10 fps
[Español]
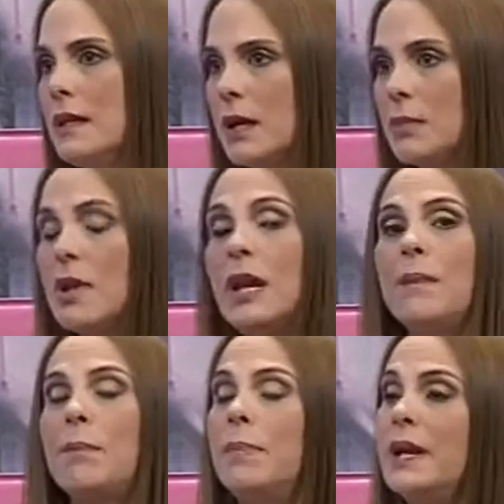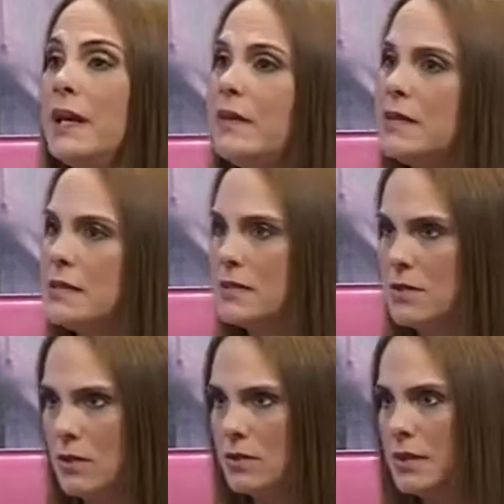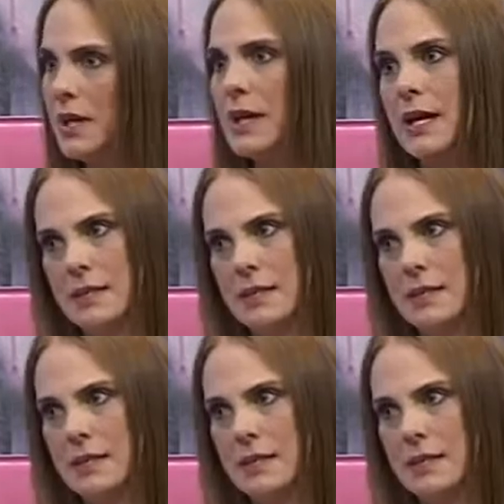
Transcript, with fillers: digamos, de la prevención del